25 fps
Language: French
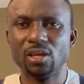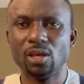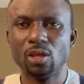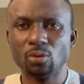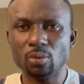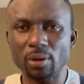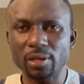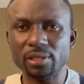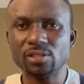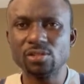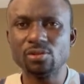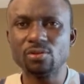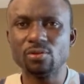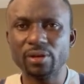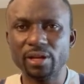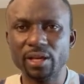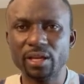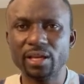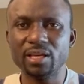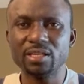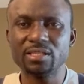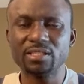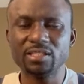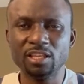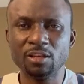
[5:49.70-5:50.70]
Toi, tu connais
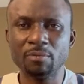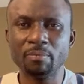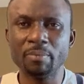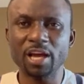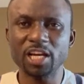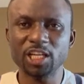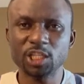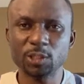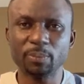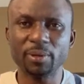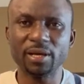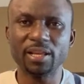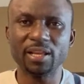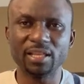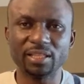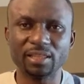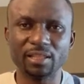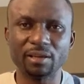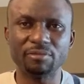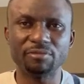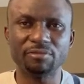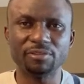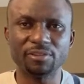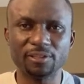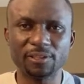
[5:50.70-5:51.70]
qu'est-ce qui ne marche pas dans
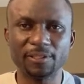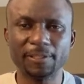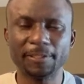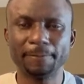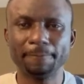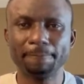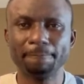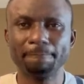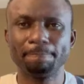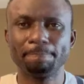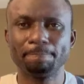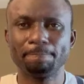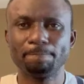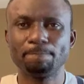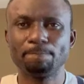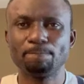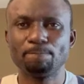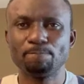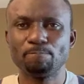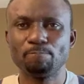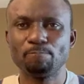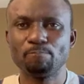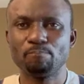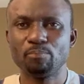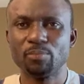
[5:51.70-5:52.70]
ta vie.
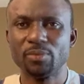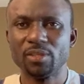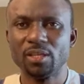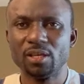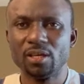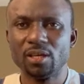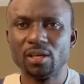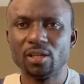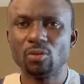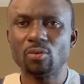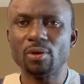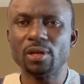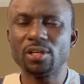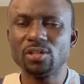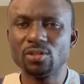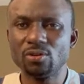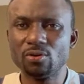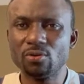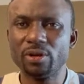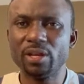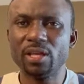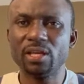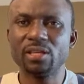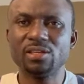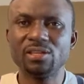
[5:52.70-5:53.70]
Toi, tu
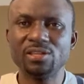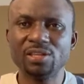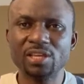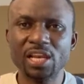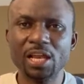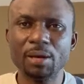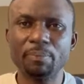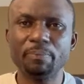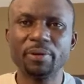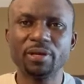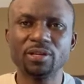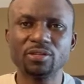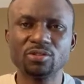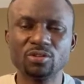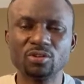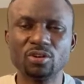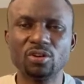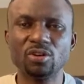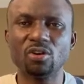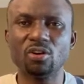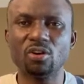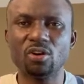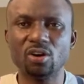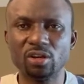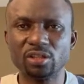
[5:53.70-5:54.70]
connais qui est la
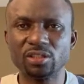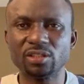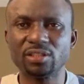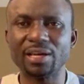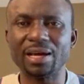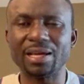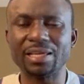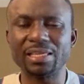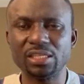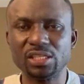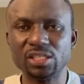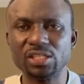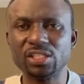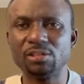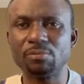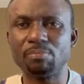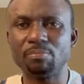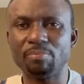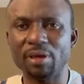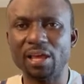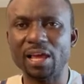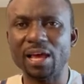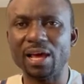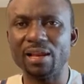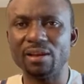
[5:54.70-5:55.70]
personne haute à qui tu
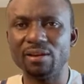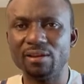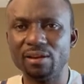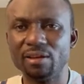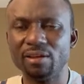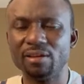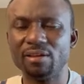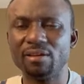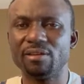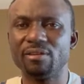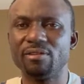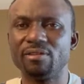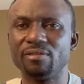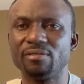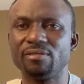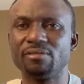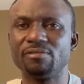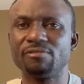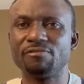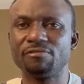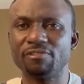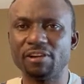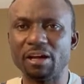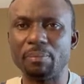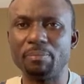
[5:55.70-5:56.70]
peux aller
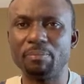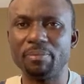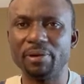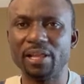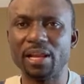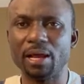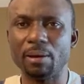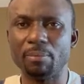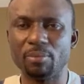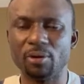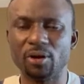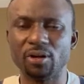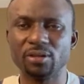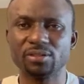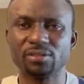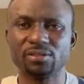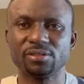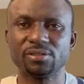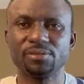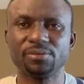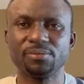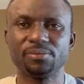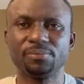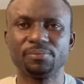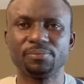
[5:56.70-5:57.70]
frapper la
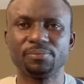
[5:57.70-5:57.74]
porte.